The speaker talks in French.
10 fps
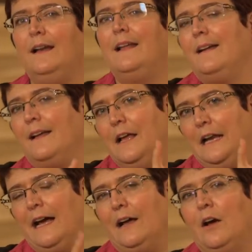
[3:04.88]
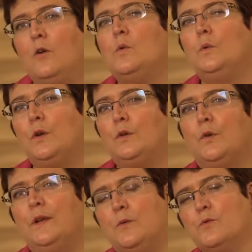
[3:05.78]
la, la, rencontre
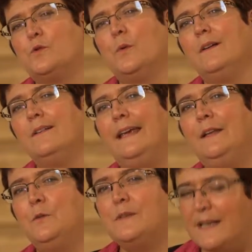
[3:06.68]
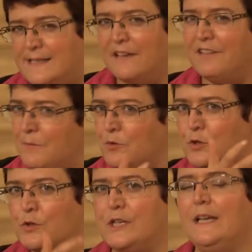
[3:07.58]
entre les conjoints. Et donc ça, ça a vraiment
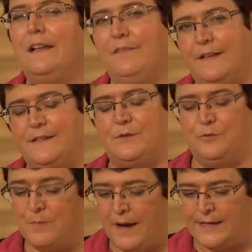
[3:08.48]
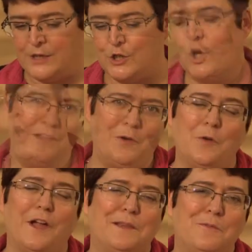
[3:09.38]
changé la face du mariage.
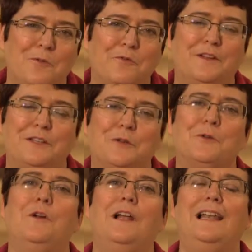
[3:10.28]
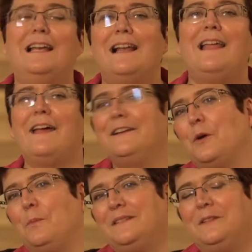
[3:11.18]
Concrètement, le fait que les clercs
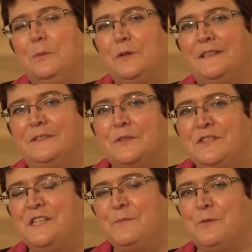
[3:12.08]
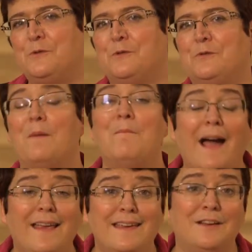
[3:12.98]
étant passés au protestantisme se soient
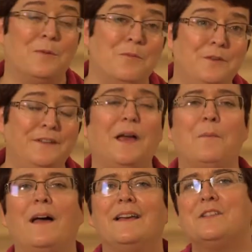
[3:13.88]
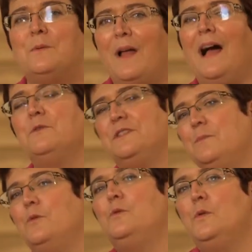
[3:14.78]
mariés, comme Luther par exemple, a aussi
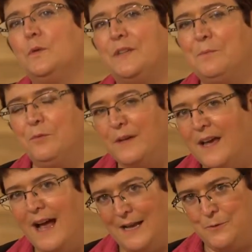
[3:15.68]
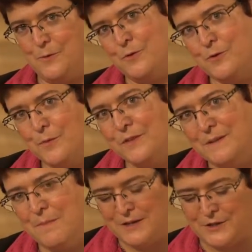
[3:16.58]
beaucoup contribué à ce changement
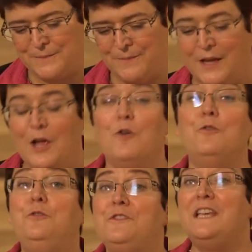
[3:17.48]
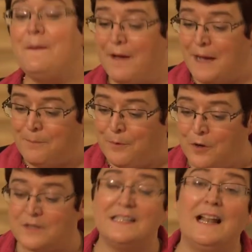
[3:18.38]
d'image. Le deuxième
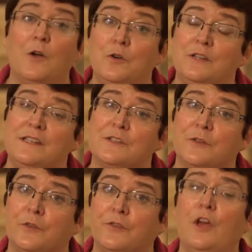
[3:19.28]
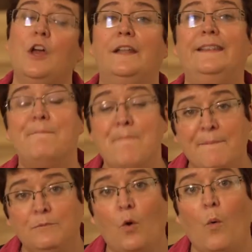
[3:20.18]
apport, c'est la reconnaissance des
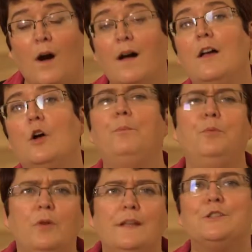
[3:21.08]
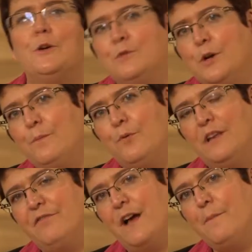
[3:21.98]
mêmes droits pour les hommes comme pour
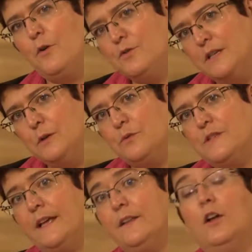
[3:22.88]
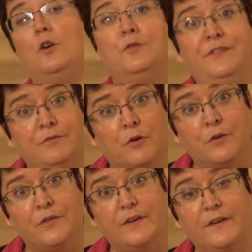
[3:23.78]
les femmes en ce qui concerne le
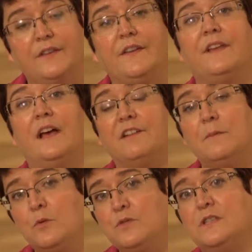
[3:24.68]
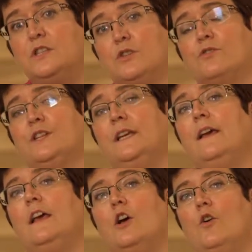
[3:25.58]
divorce. Et ça, ça a vraiment aussi changé
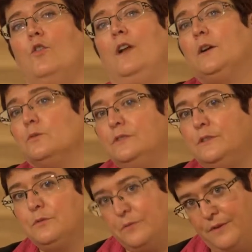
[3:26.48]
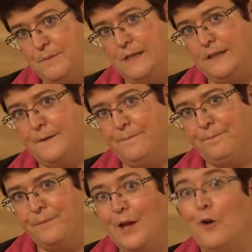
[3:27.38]
euh, la condition féminine.
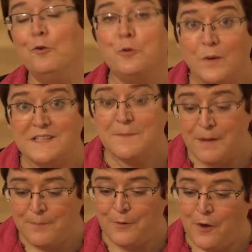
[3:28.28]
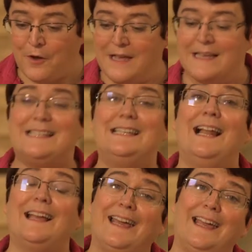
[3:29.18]
Le troisième apport, c'est
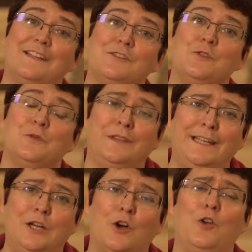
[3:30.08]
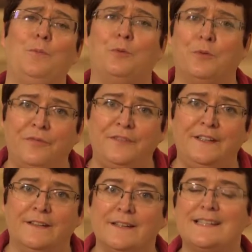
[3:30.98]
la création d'écoles pour
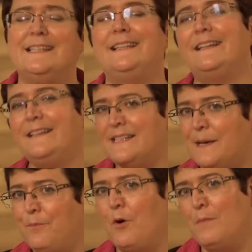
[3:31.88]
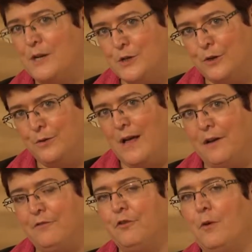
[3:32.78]
filles. C'est un des apports majeurs de la
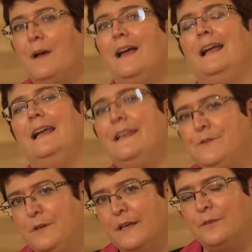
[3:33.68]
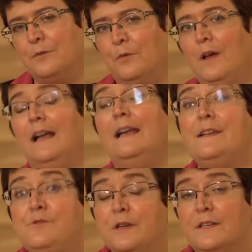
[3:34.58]
réforme, l'éducation.
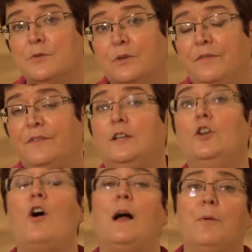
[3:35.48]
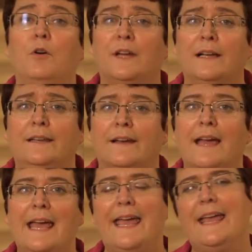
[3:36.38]
L'éducation des filles, leur apprendre à lire.
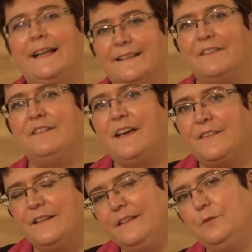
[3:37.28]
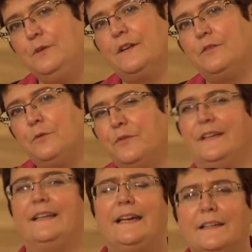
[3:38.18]
Et à travers cette éducation,
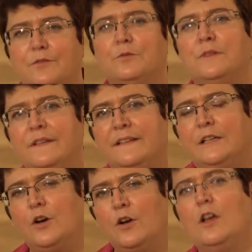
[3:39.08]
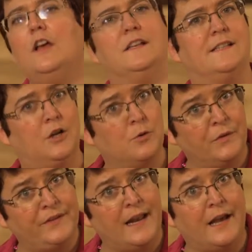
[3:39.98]
cette création des écoles, ça a
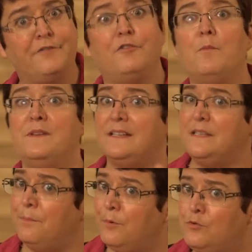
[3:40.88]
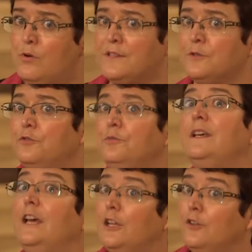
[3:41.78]
commencé à la réforme et ça s'est beaucoup accentué
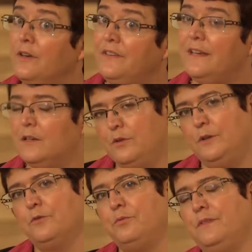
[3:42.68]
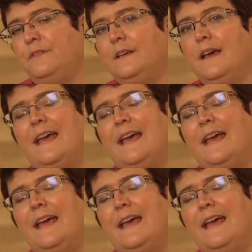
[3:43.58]
dans les siècles qui ont suivi,